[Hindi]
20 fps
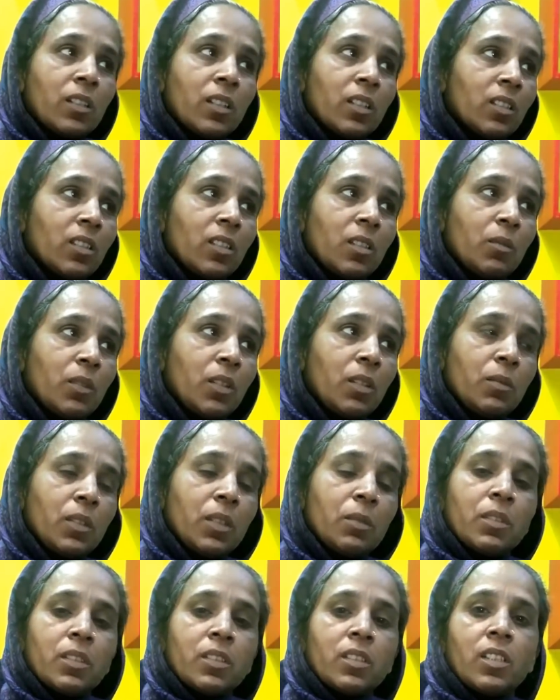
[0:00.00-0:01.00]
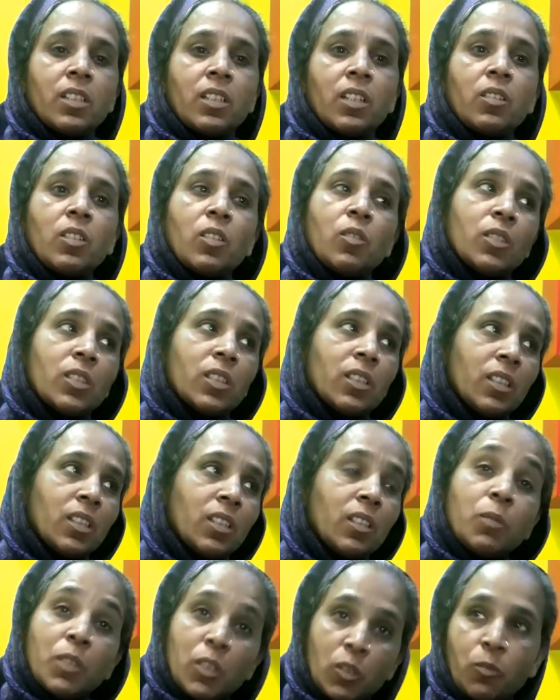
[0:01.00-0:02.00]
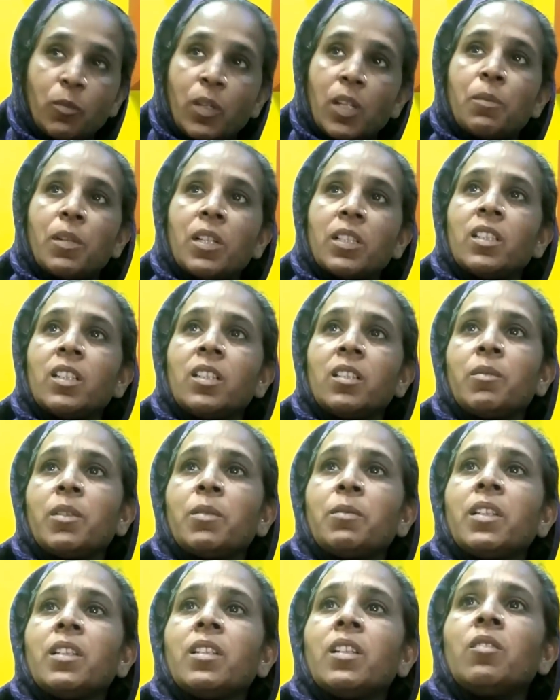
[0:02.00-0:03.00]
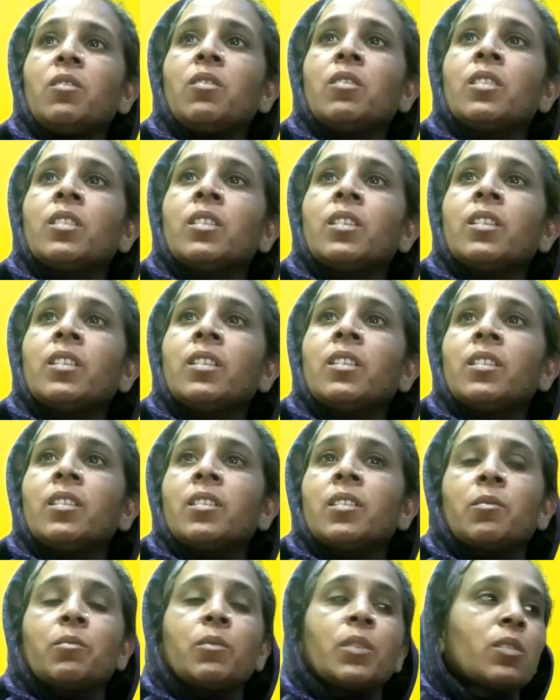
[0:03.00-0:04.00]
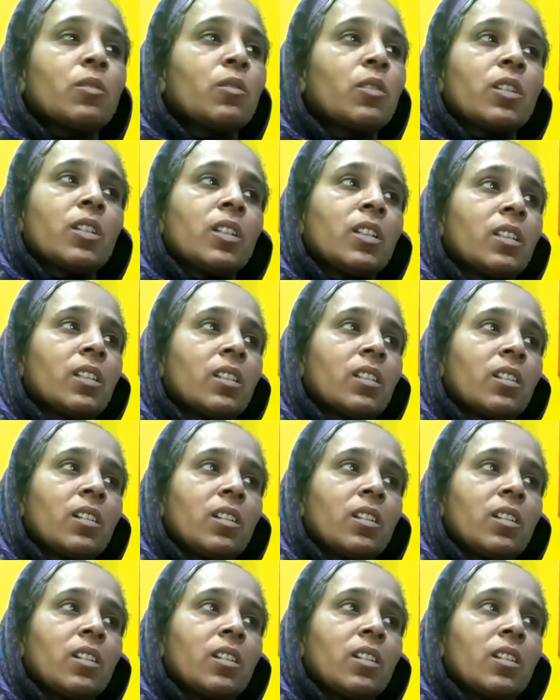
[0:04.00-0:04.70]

मैंने तो मना कर दिया था मैं तो मैं भरोसा निकाल के और जगह देखा बस तुम्हारे पास गई थी मेरी जिंदा हम्म। तो,